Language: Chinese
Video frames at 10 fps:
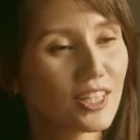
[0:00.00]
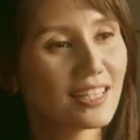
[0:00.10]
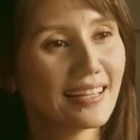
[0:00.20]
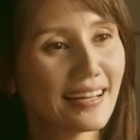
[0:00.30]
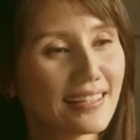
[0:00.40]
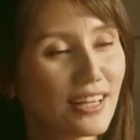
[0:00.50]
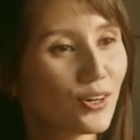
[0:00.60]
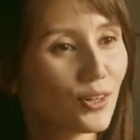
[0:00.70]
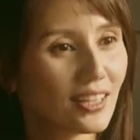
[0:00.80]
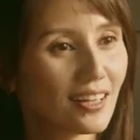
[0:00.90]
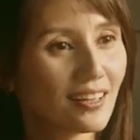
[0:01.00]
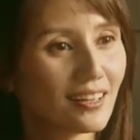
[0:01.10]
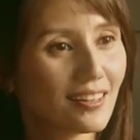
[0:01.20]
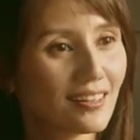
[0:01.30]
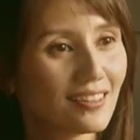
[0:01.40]
我之前应该见过
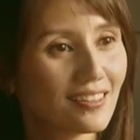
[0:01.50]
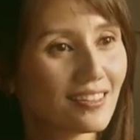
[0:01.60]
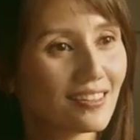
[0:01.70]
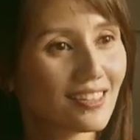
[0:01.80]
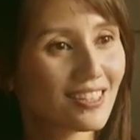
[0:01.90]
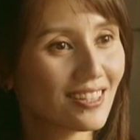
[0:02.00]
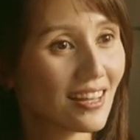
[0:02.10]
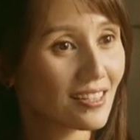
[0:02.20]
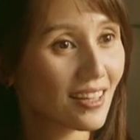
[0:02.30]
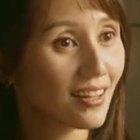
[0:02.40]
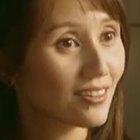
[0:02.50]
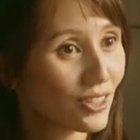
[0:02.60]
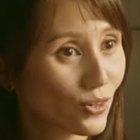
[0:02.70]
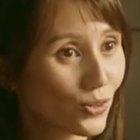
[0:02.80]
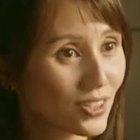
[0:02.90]
你，十年
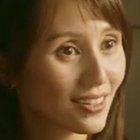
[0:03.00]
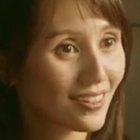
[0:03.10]
前刚进